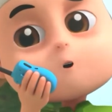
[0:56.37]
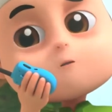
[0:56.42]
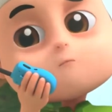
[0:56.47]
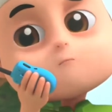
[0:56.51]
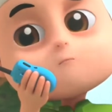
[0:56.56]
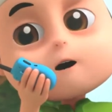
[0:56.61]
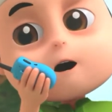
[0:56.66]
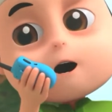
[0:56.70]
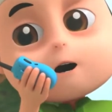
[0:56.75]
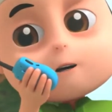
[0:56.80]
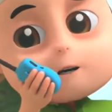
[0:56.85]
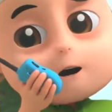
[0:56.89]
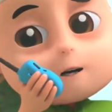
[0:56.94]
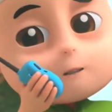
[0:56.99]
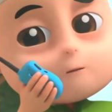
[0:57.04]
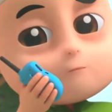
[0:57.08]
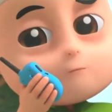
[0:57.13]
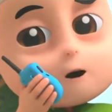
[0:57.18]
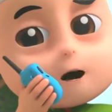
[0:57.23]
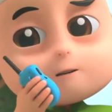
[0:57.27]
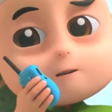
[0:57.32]

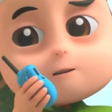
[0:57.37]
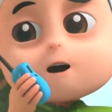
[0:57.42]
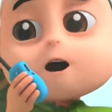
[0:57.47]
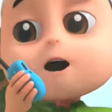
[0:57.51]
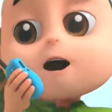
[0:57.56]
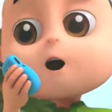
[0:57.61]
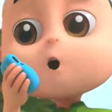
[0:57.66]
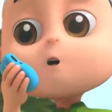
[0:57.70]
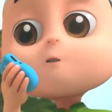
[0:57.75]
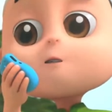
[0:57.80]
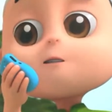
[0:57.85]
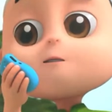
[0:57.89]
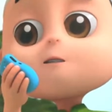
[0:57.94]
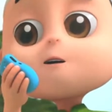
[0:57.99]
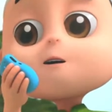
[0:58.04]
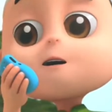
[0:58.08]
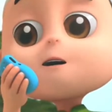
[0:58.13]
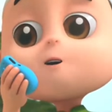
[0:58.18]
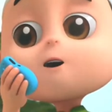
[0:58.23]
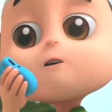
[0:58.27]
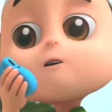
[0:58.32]
Bagaimana kondisi
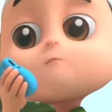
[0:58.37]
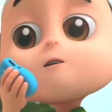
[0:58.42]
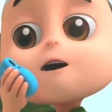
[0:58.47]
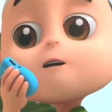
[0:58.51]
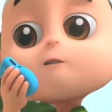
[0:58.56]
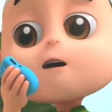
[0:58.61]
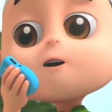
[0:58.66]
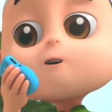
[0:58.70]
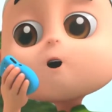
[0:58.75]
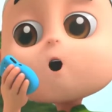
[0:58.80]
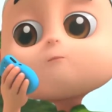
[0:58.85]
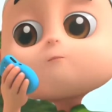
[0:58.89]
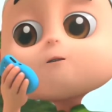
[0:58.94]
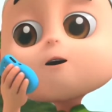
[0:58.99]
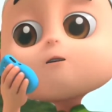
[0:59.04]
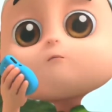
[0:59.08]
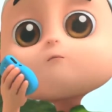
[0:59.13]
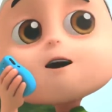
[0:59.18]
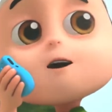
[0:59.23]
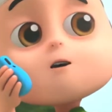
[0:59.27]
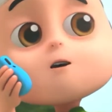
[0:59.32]
di lapangan domba
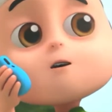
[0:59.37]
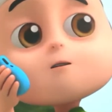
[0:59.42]
empat?